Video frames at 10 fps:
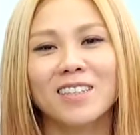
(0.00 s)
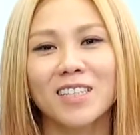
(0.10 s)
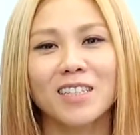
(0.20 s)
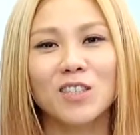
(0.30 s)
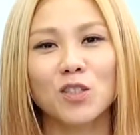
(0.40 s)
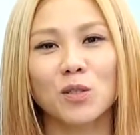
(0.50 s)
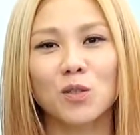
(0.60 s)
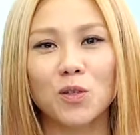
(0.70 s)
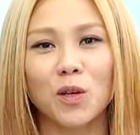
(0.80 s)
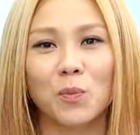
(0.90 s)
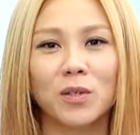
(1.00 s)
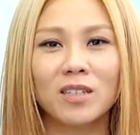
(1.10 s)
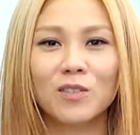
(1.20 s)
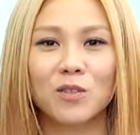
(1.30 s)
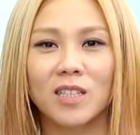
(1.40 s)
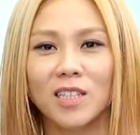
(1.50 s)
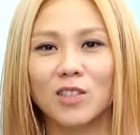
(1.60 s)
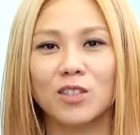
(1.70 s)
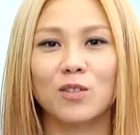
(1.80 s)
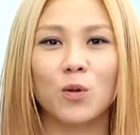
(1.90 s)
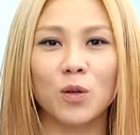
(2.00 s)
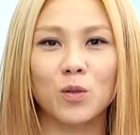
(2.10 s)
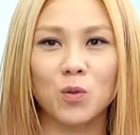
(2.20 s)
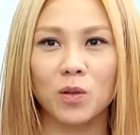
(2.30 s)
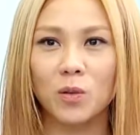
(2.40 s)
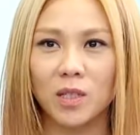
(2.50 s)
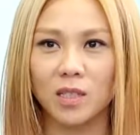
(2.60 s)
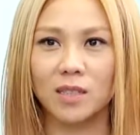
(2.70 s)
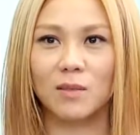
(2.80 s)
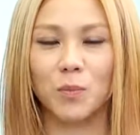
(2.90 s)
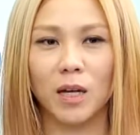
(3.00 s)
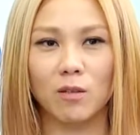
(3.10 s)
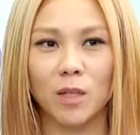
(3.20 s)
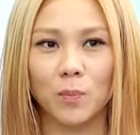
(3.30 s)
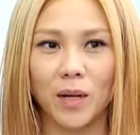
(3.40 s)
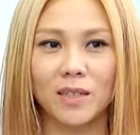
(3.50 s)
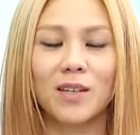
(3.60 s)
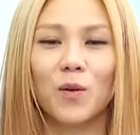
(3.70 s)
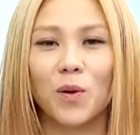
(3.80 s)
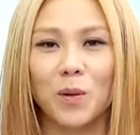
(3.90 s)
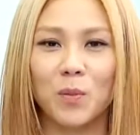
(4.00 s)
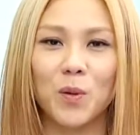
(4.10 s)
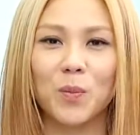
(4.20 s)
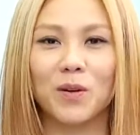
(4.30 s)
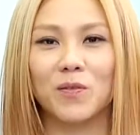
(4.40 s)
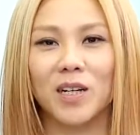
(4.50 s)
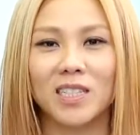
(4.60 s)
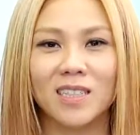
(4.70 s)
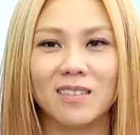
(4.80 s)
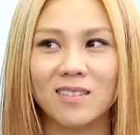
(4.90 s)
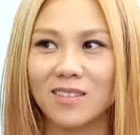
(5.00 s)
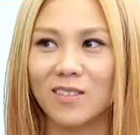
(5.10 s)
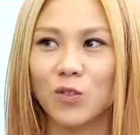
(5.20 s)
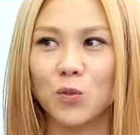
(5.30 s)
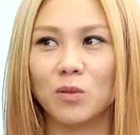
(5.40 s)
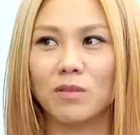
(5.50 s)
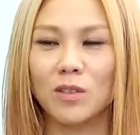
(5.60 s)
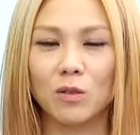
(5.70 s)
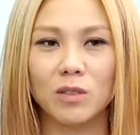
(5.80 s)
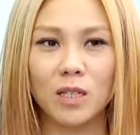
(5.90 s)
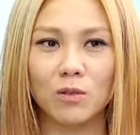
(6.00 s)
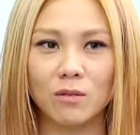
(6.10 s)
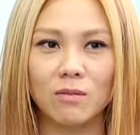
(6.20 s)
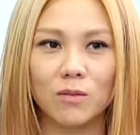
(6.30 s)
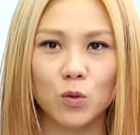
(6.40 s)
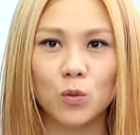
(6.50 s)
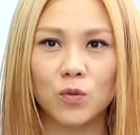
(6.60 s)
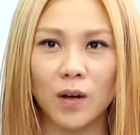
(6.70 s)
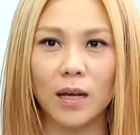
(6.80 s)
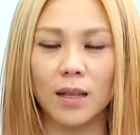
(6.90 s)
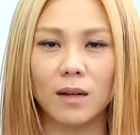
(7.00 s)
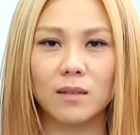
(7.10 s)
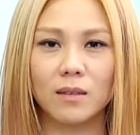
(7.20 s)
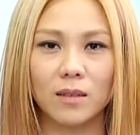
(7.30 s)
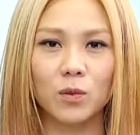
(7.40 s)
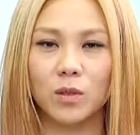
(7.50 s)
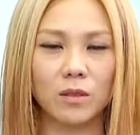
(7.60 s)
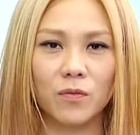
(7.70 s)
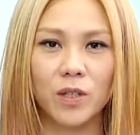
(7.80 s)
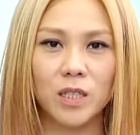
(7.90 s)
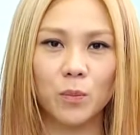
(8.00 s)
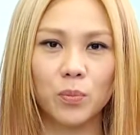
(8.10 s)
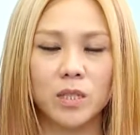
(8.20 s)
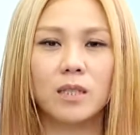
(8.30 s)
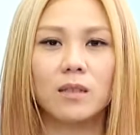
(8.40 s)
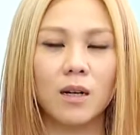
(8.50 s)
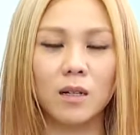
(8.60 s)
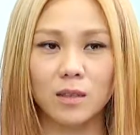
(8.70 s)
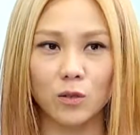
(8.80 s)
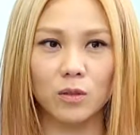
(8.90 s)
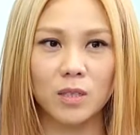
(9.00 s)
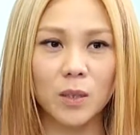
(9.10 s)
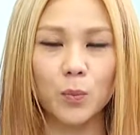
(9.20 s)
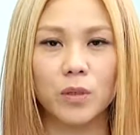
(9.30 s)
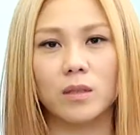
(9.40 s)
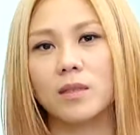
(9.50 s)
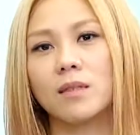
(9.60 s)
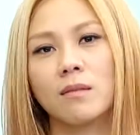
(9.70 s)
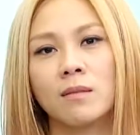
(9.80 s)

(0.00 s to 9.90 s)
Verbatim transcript: 但那时候就也不能就是临时退缩，因为你已经漂了一半，我也没有办法这样出 ，you know， 这样出发廊，因为非常不见呃，就见不得人。